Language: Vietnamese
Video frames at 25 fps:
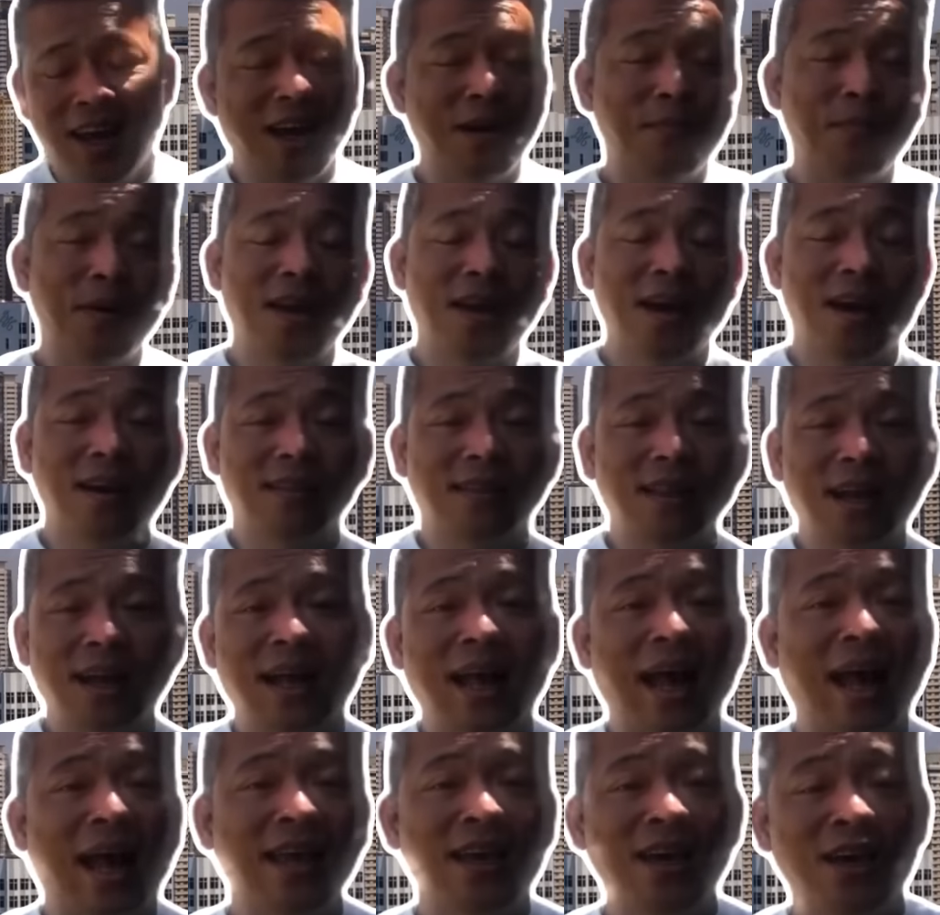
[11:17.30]
hiện bây giờ tất
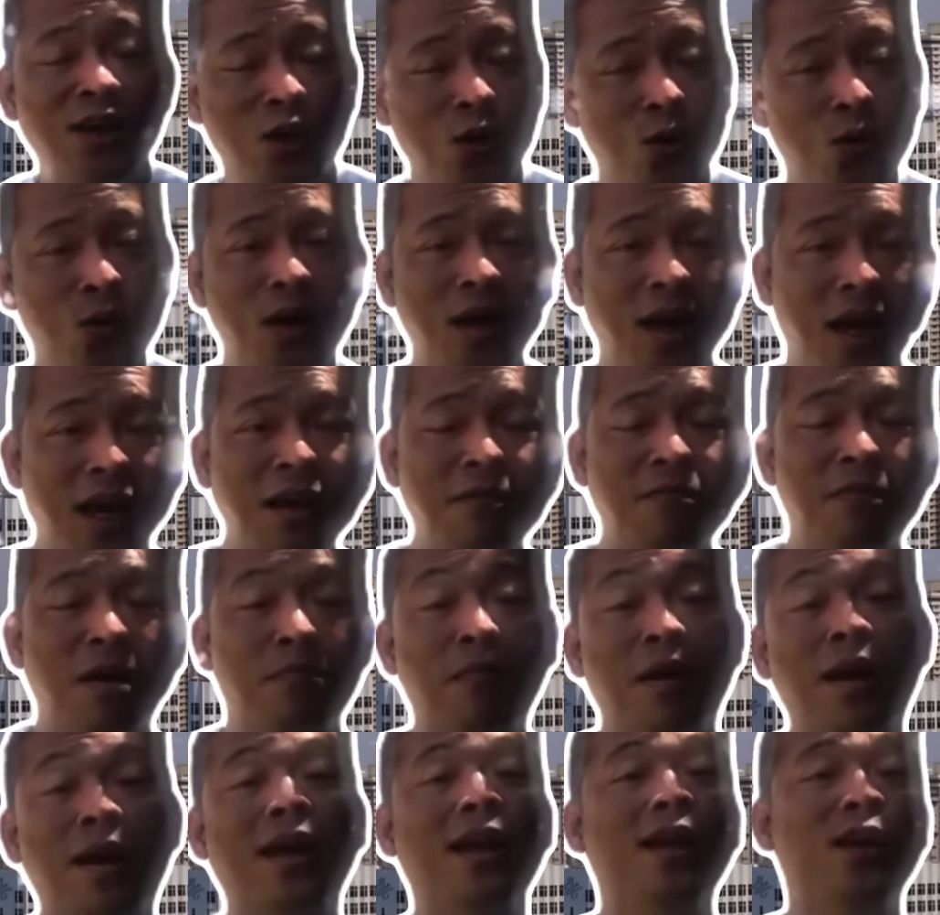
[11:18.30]
cả những vũ khí mà
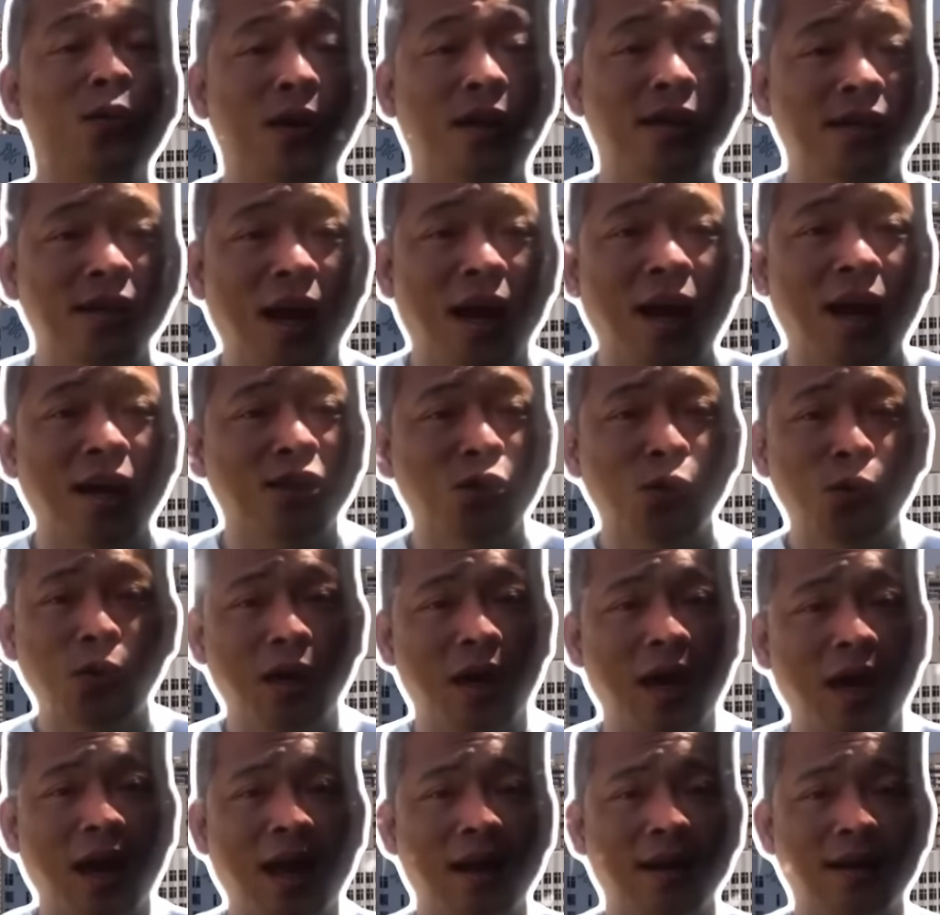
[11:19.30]
Mỹ viện trợ cho
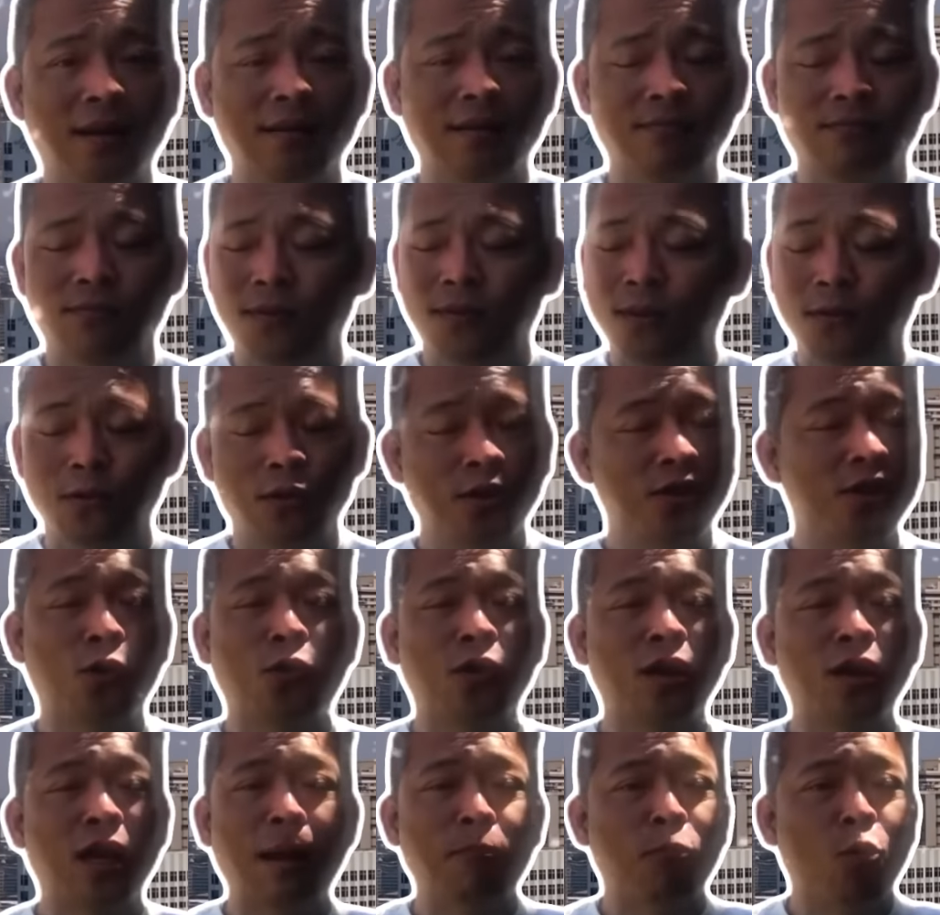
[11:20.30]
Ukraine đó, nó chỉ
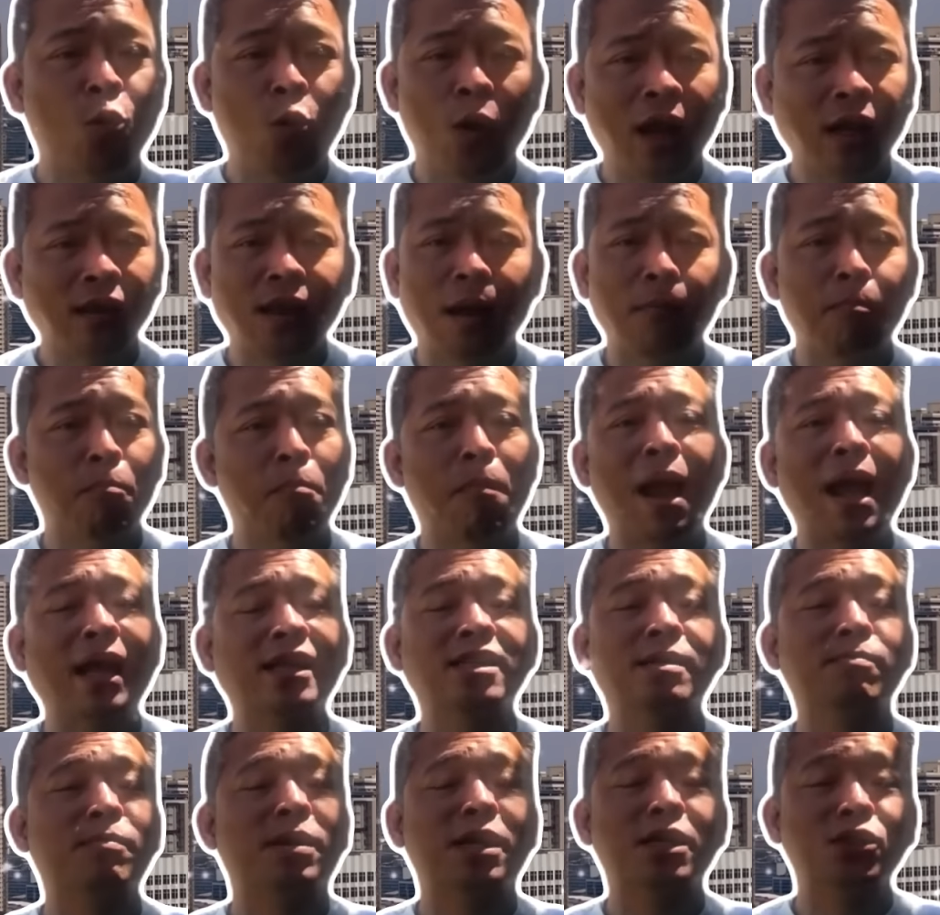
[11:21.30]
có nằm khoảng tầm
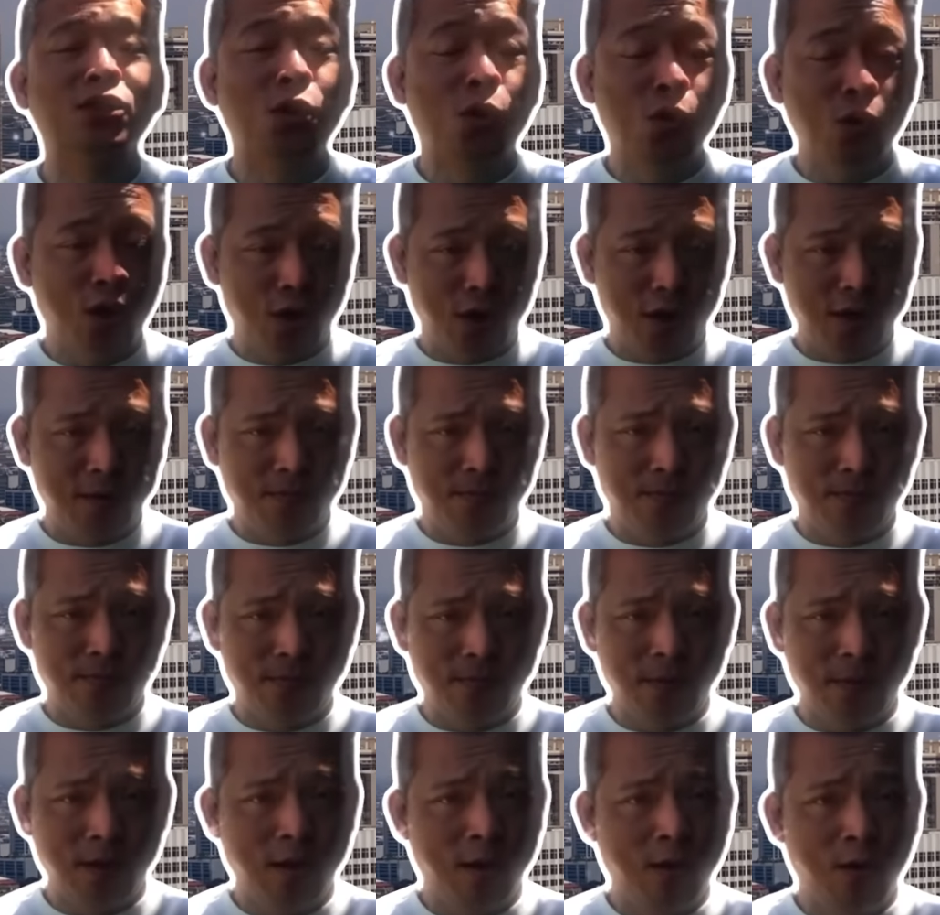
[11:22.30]
300 cây số thôi
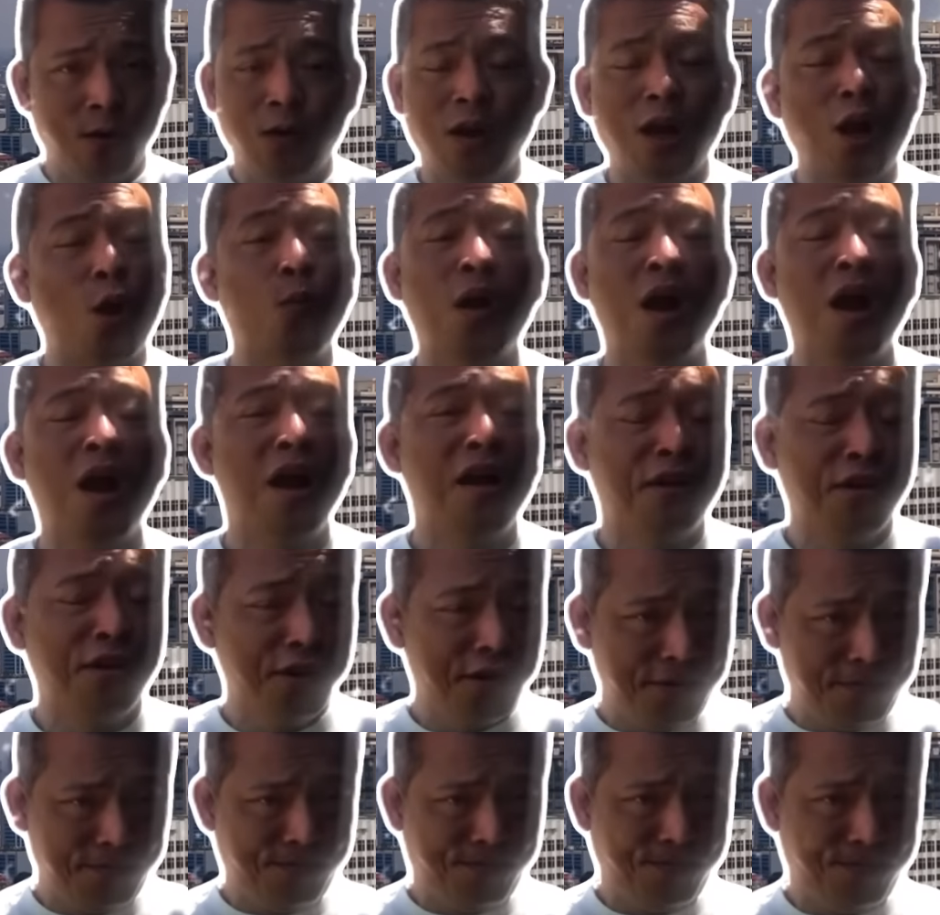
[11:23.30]
nó không hơn được
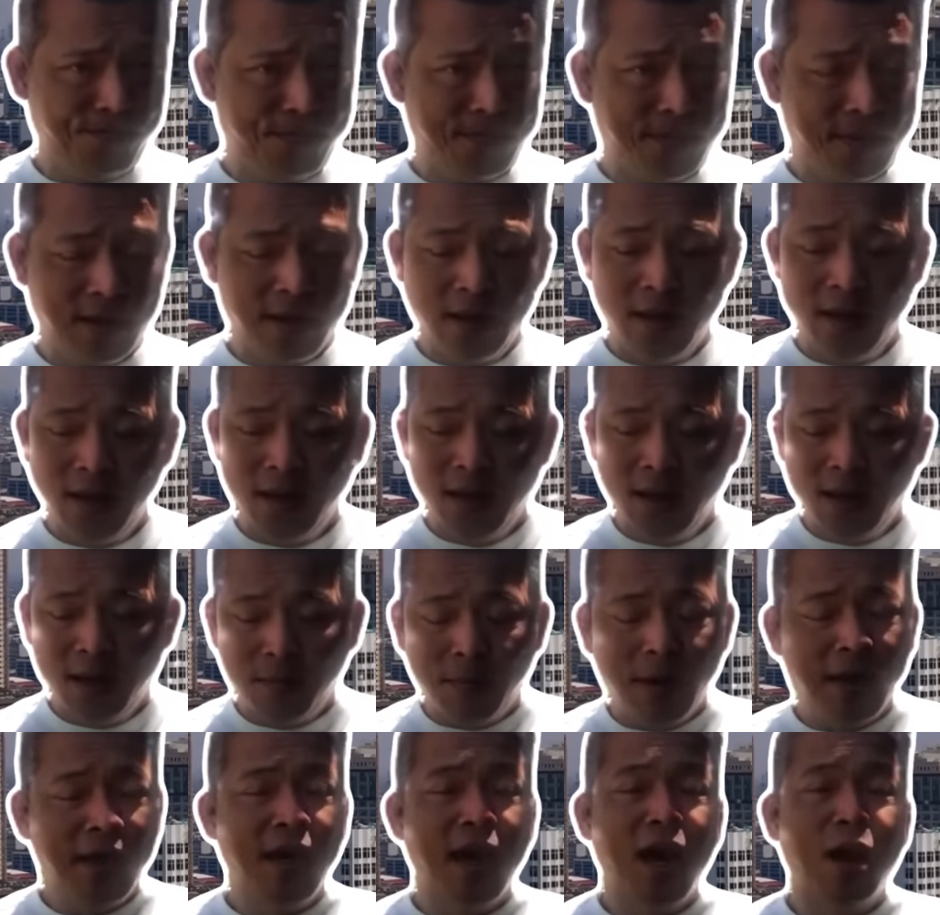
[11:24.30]

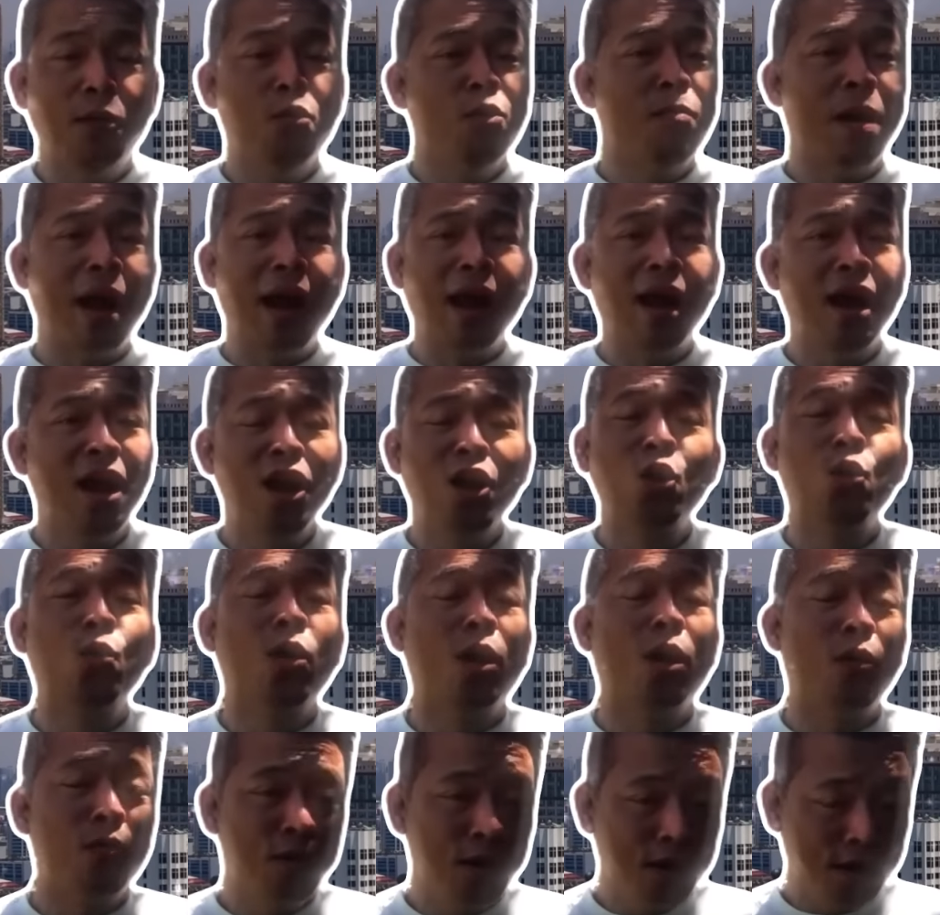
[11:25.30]
bây giờ muốn bắn hơn cũng
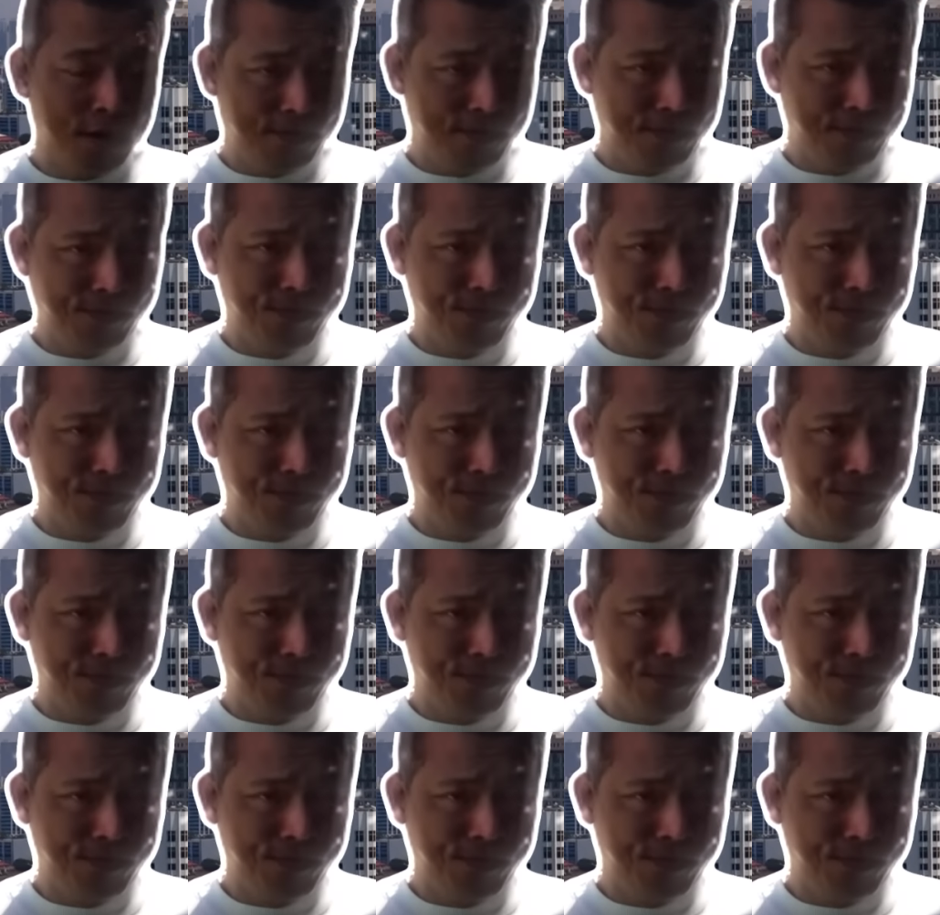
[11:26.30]
không được